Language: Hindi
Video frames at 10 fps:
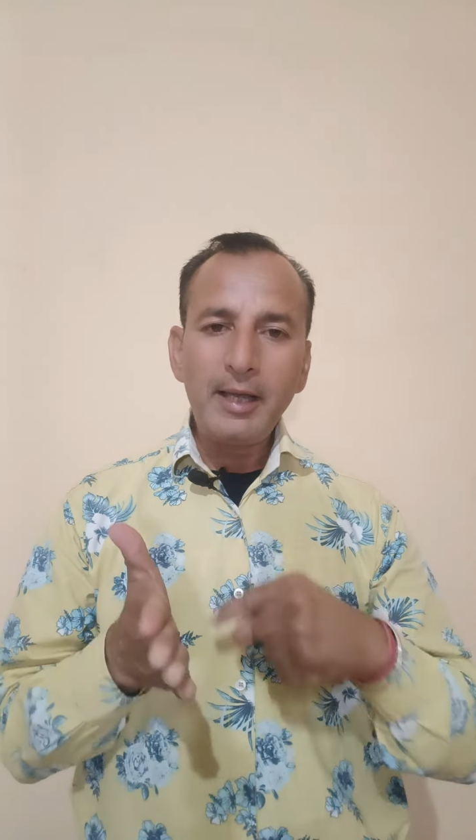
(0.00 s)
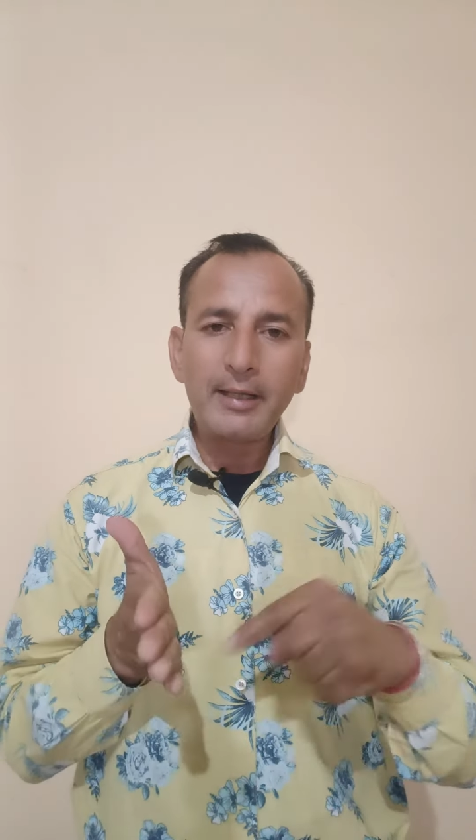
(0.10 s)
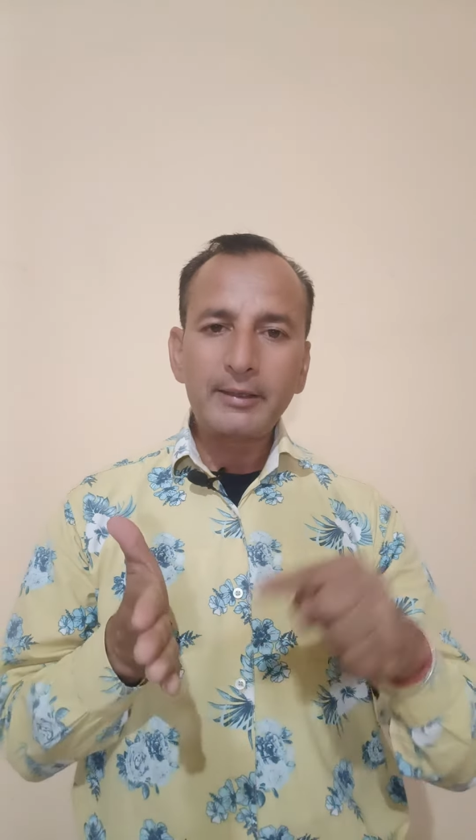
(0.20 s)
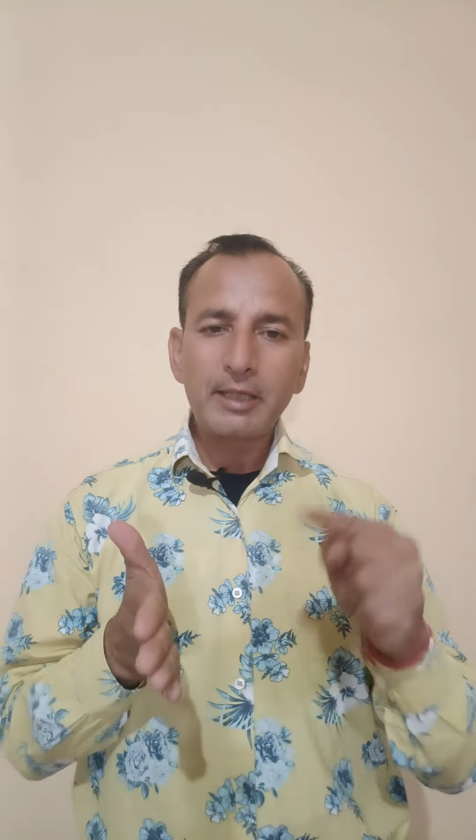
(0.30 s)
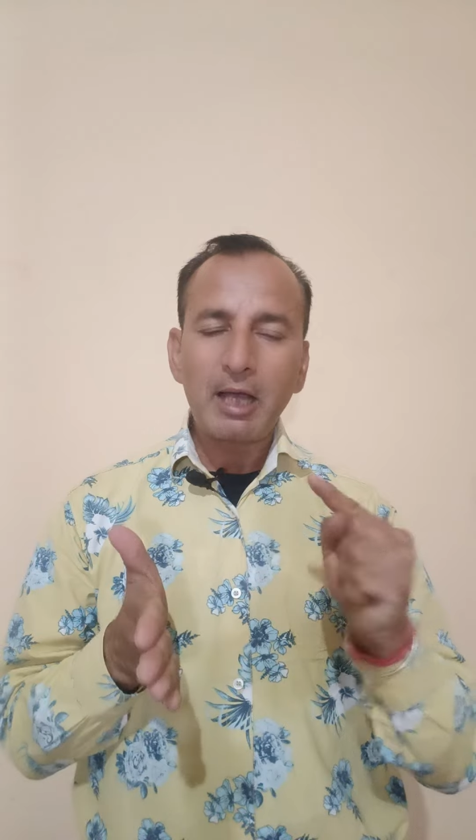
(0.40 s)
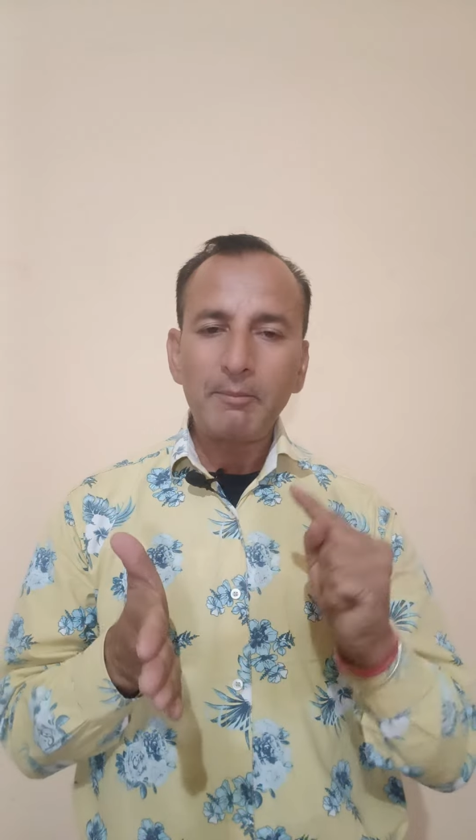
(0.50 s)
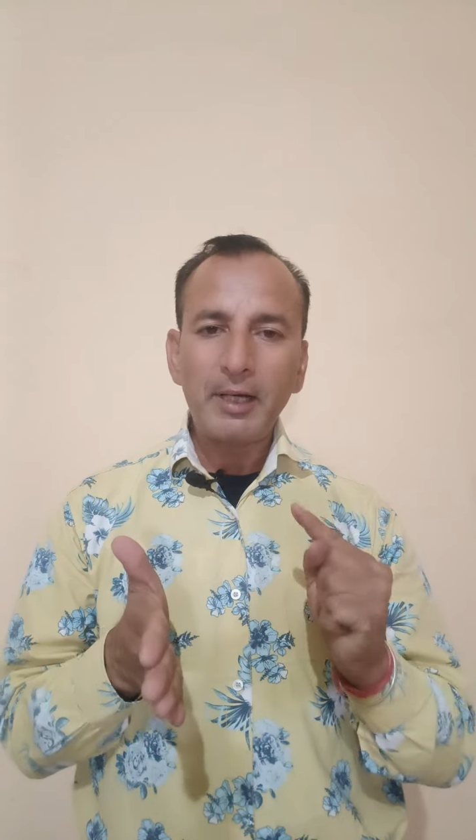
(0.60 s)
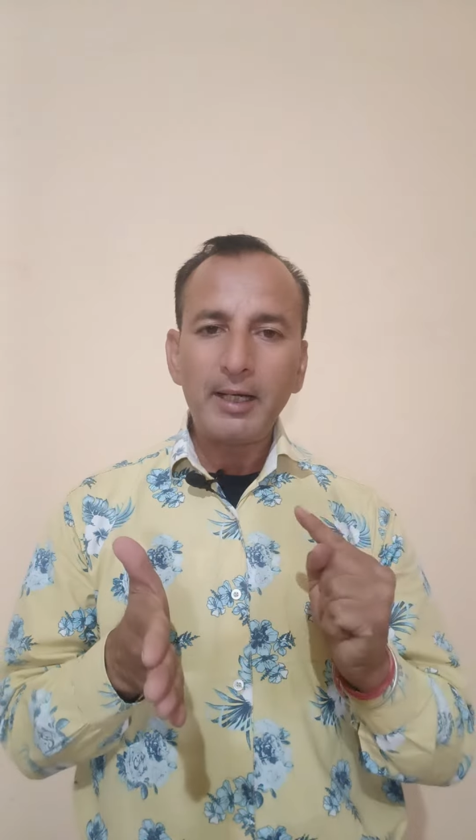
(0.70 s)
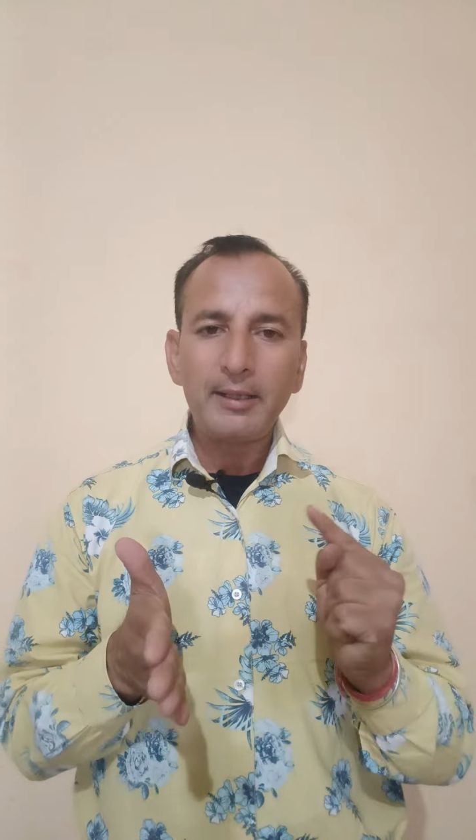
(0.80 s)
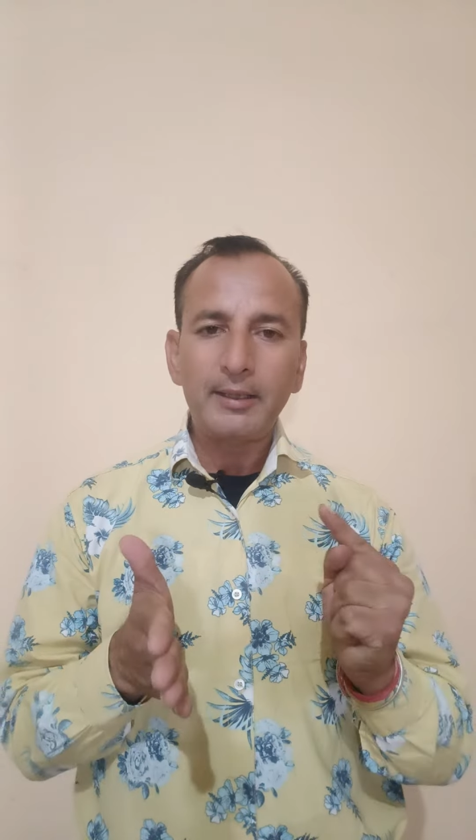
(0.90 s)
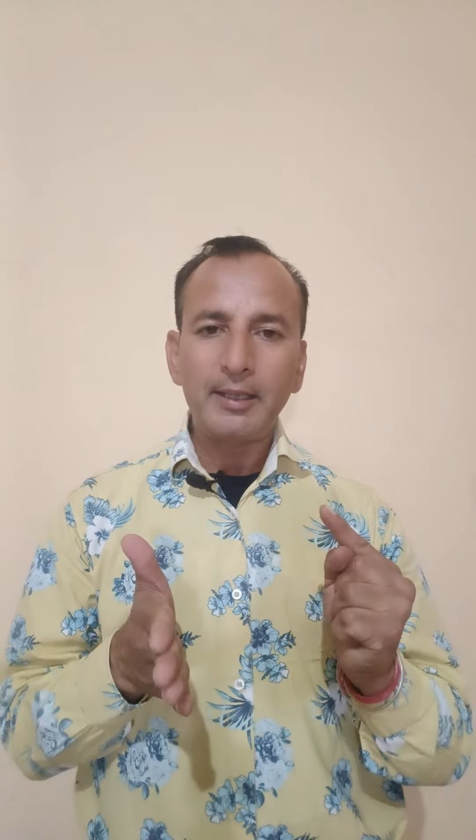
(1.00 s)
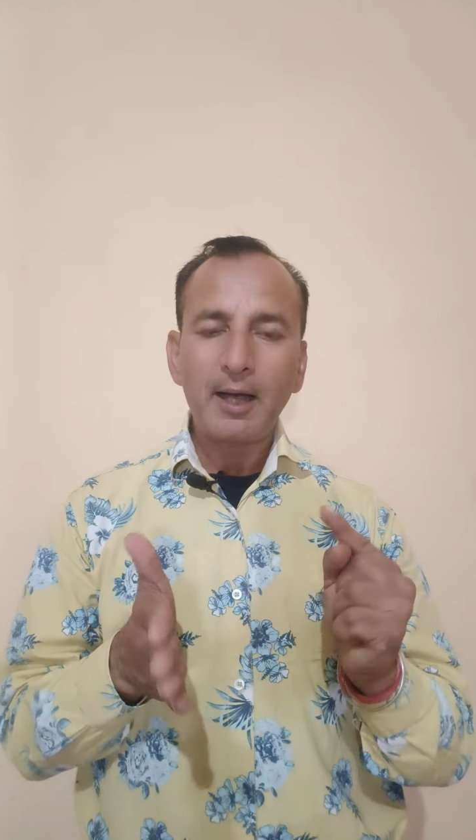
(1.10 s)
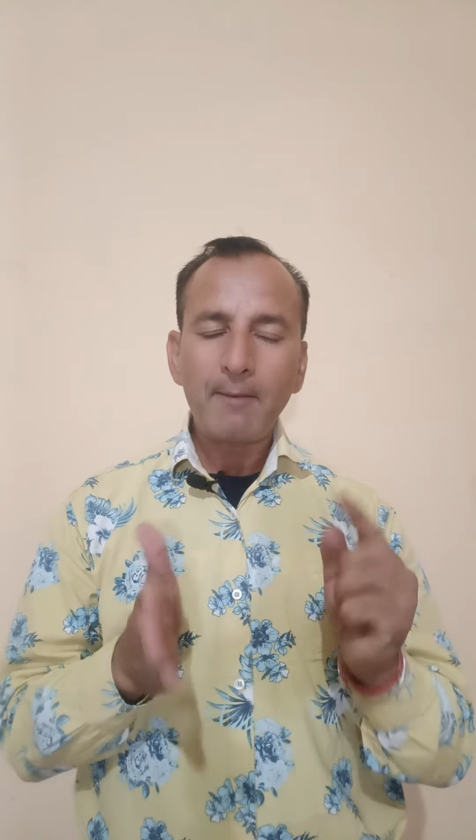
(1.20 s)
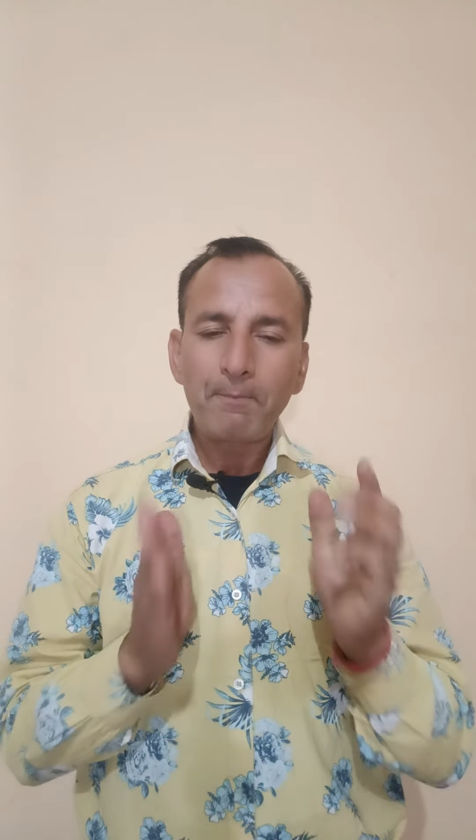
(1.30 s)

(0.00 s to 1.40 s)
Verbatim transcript: एक साल मैंने किया